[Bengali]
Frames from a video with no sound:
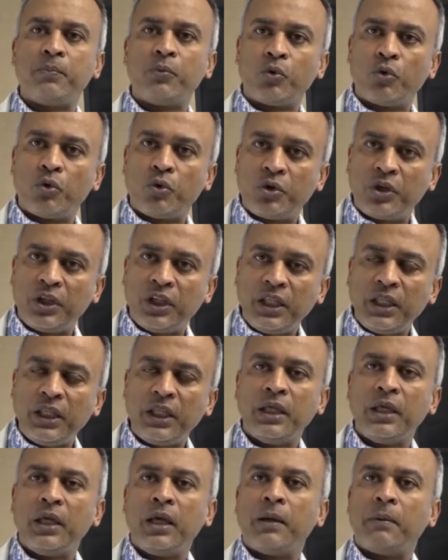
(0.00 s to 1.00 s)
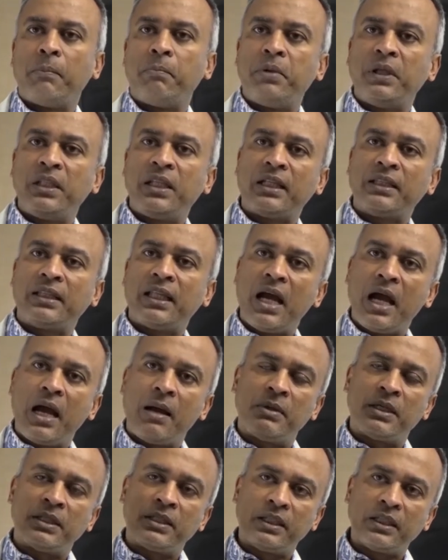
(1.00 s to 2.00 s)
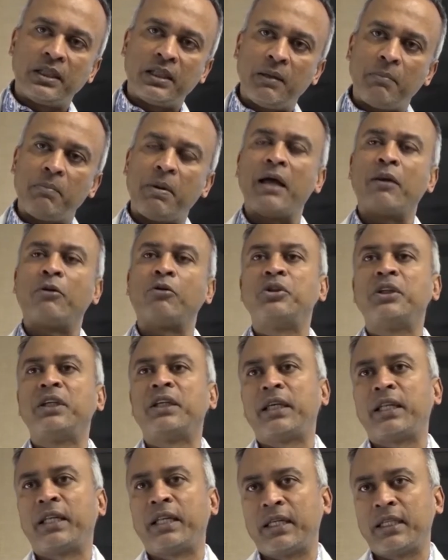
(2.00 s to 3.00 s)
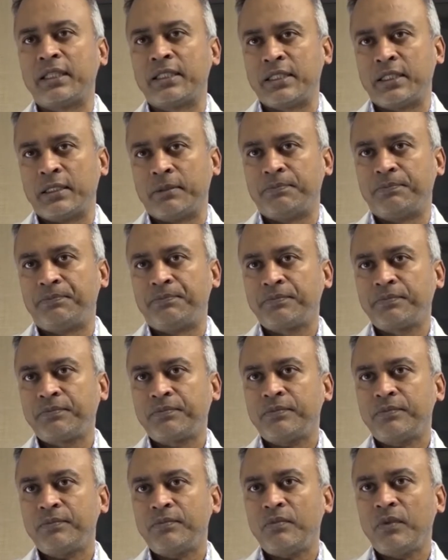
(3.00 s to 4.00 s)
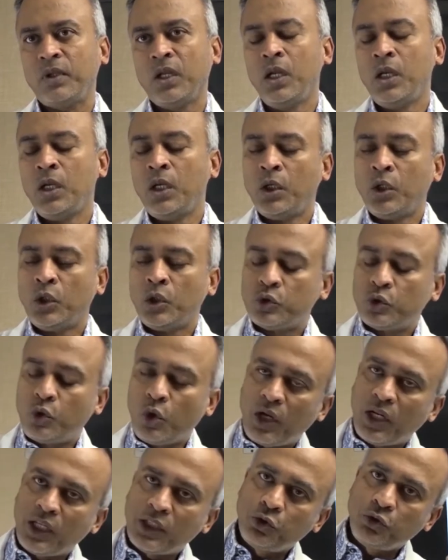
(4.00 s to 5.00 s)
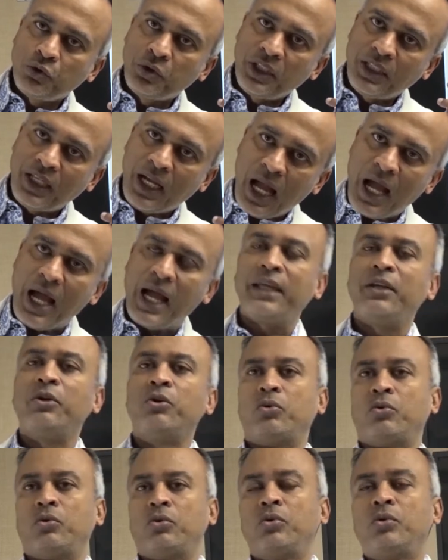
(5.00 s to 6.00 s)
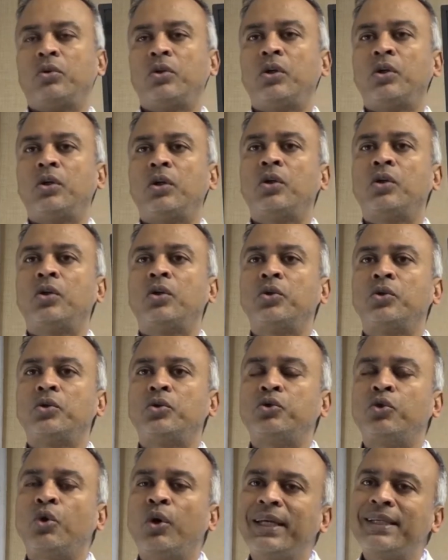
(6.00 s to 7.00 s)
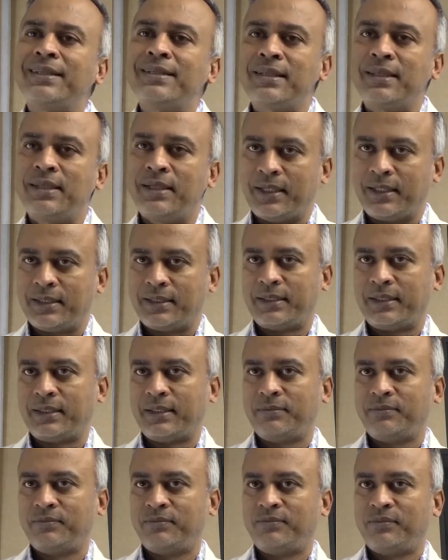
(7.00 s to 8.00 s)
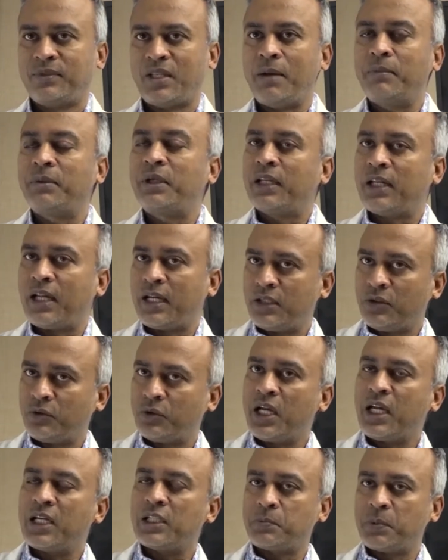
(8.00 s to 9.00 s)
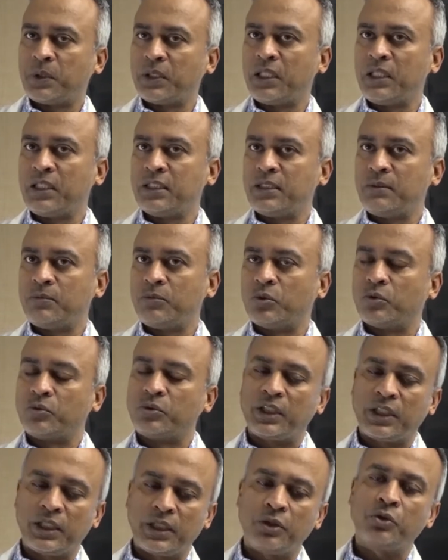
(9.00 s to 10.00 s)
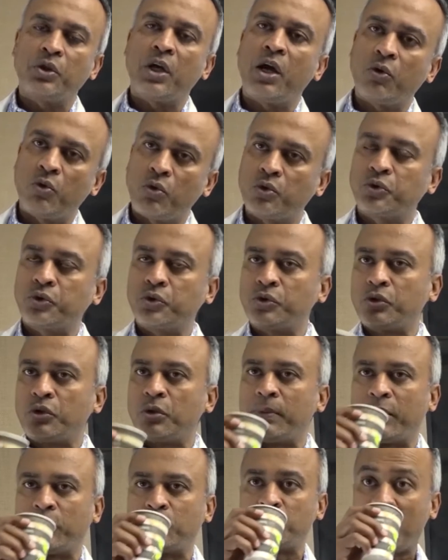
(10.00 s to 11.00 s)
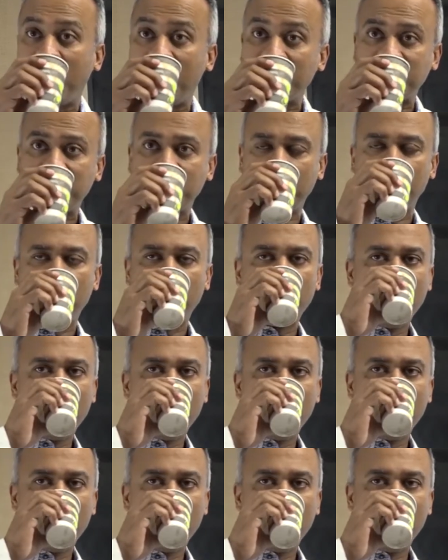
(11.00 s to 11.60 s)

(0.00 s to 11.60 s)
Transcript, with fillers: পুরোটি বিধাতা আমাদেরকে ভালো দিকে রেখেছেন ধরা যদি খাইও চয়েস কি আছে আমি কি রাইটারতে হাসপাতালে যাব সেখানে তো আরো অসুস্থ মানুষ আছে